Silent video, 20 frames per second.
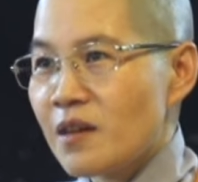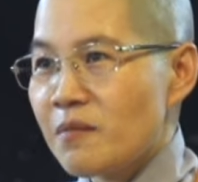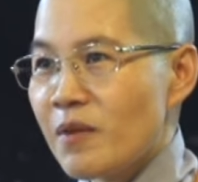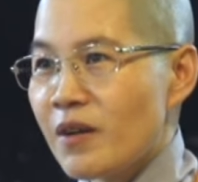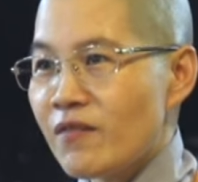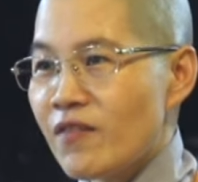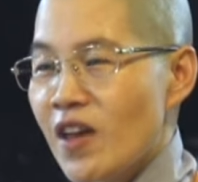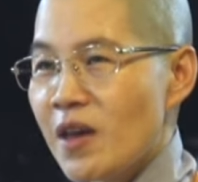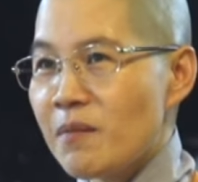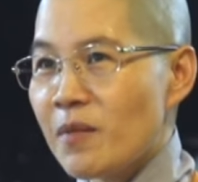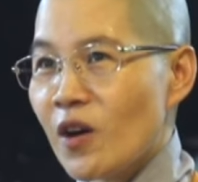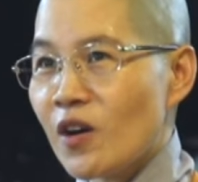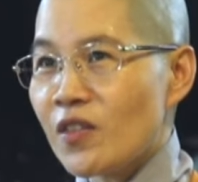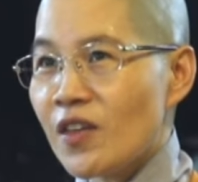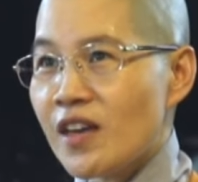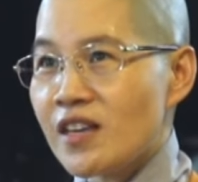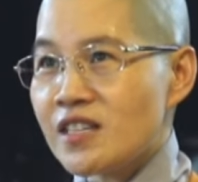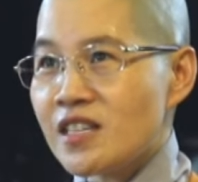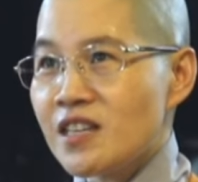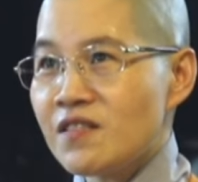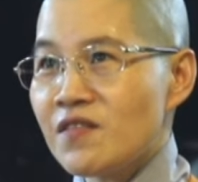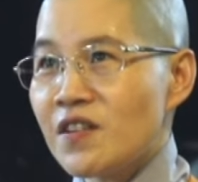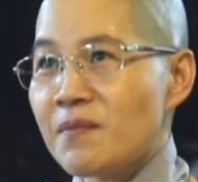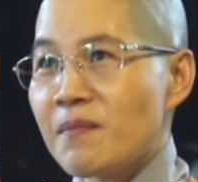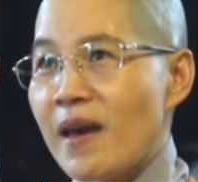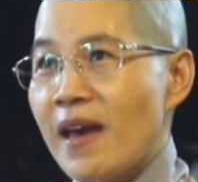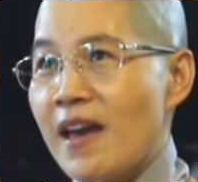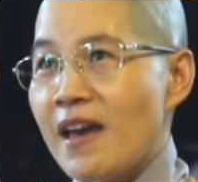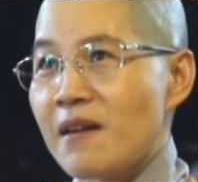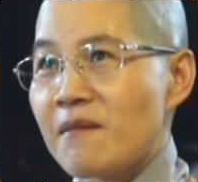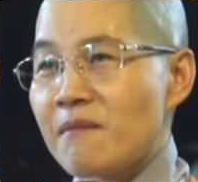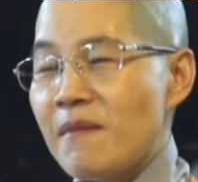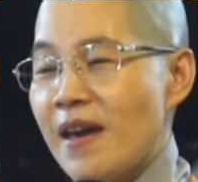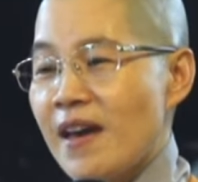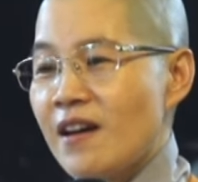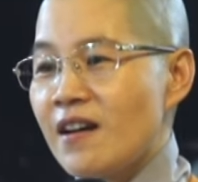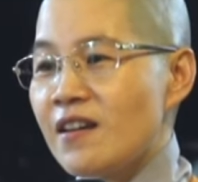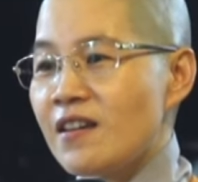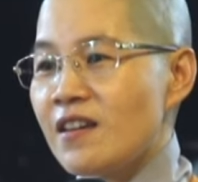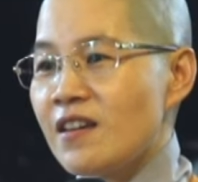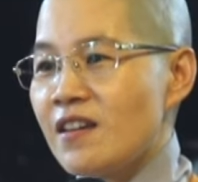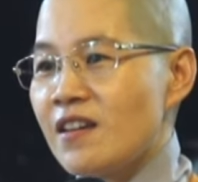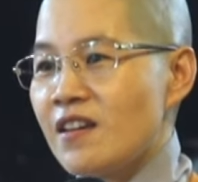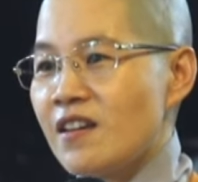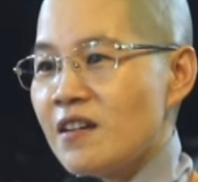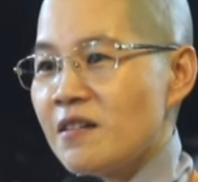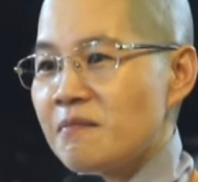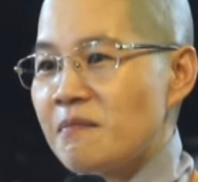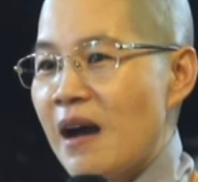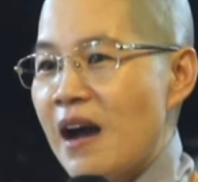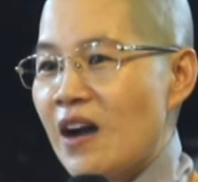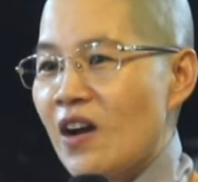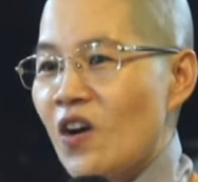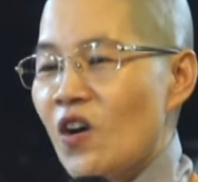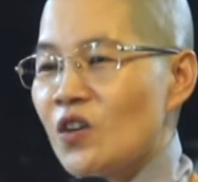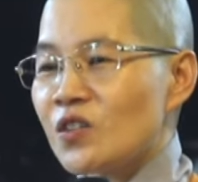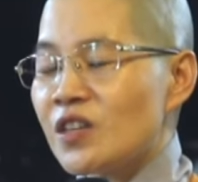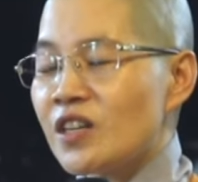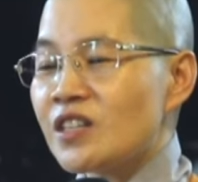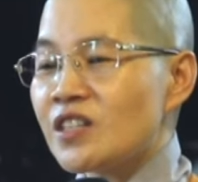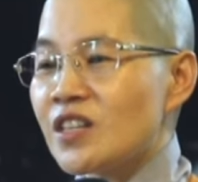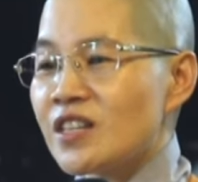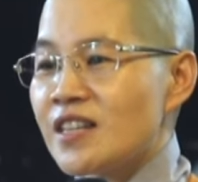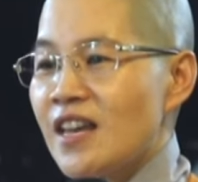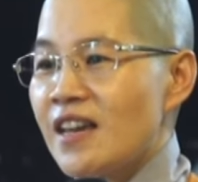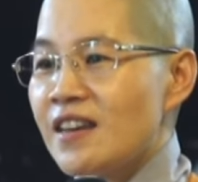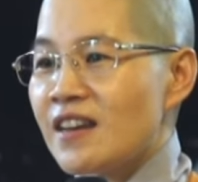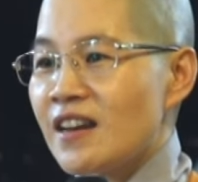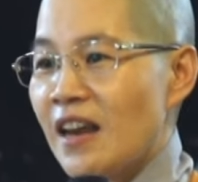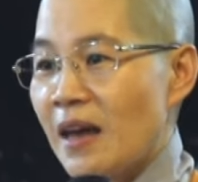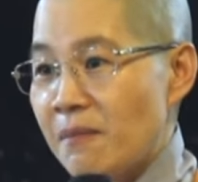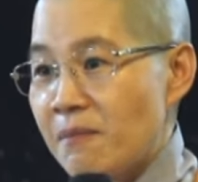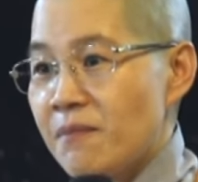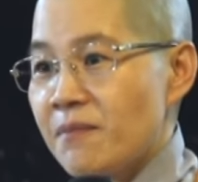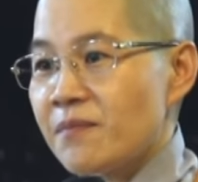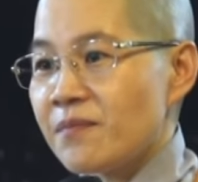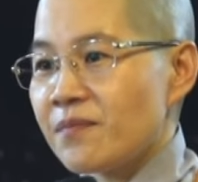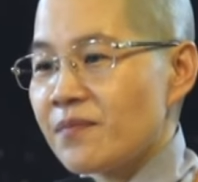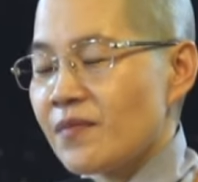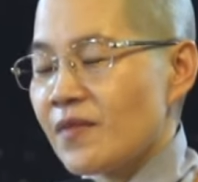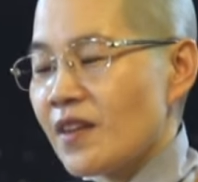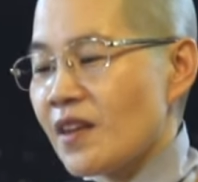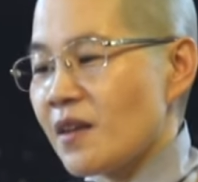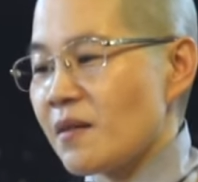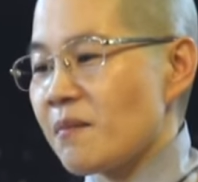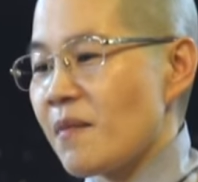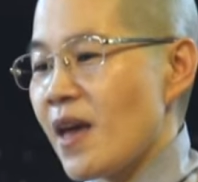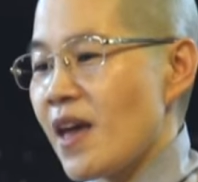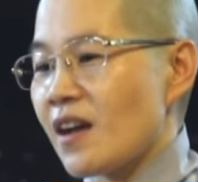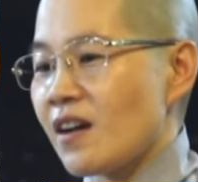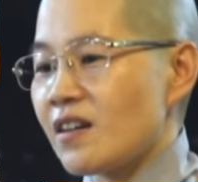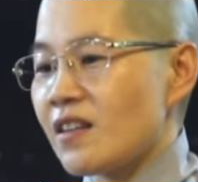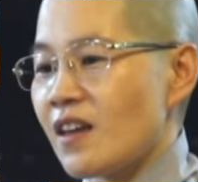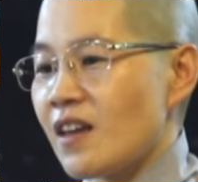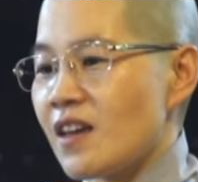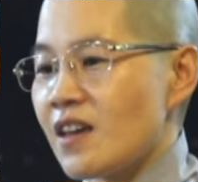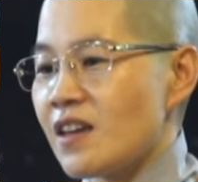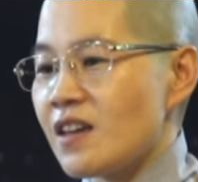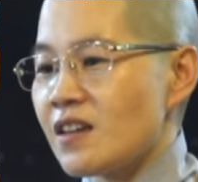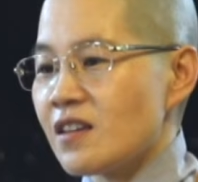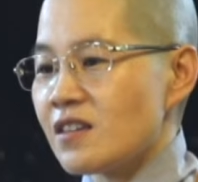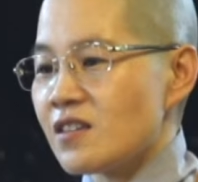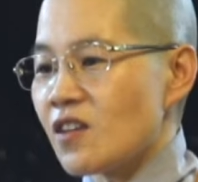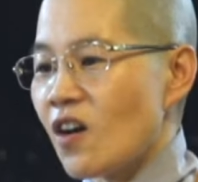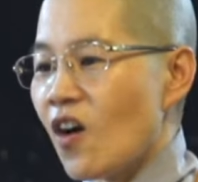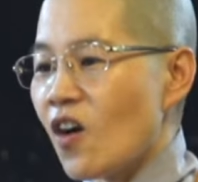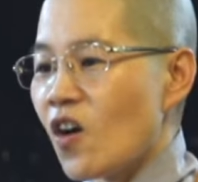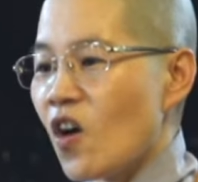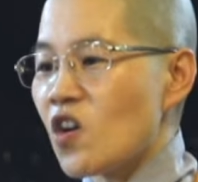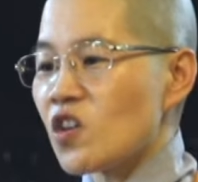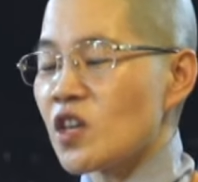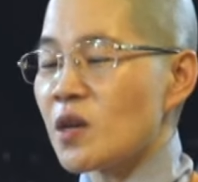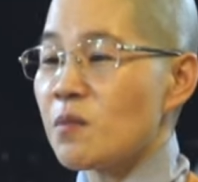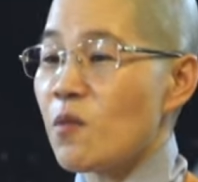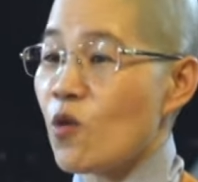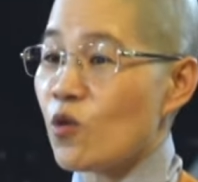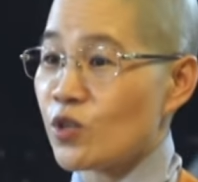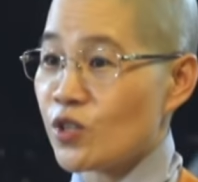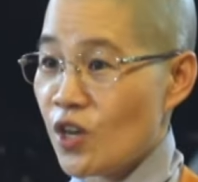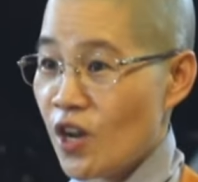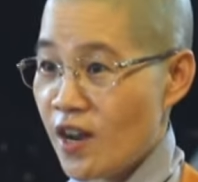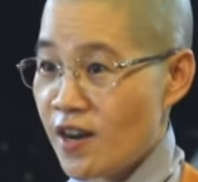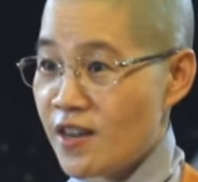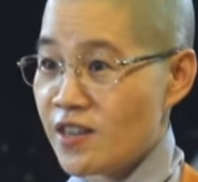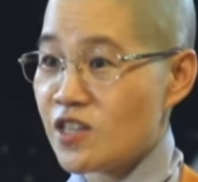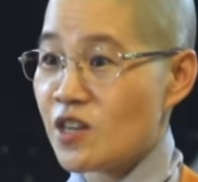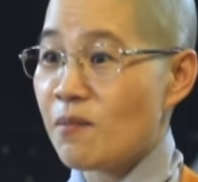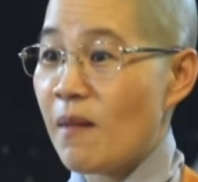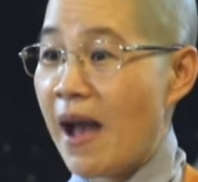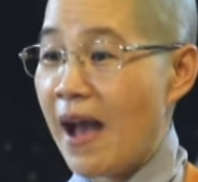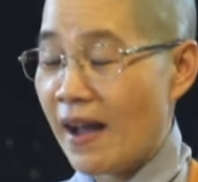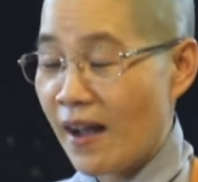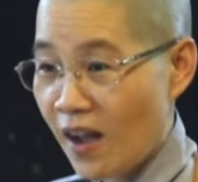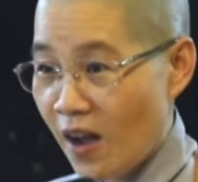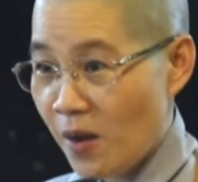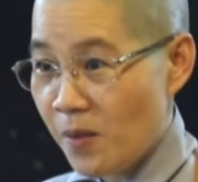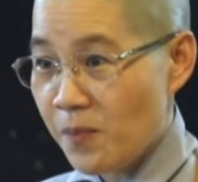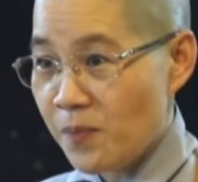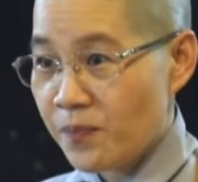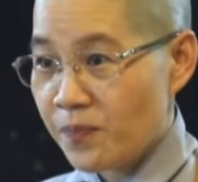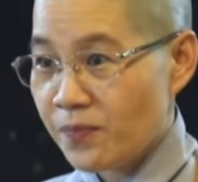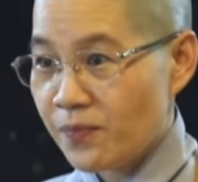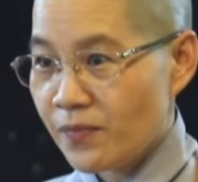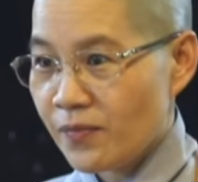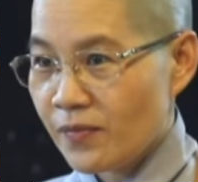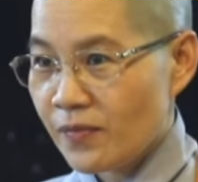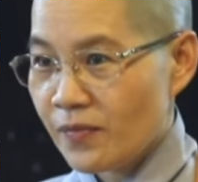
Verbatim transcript: thì mình về mình có thể xin với mẹ mẹ ơi bạn con thích sợi dây này lắm mẹ có thể cho con thêm một sợi để cho bạn không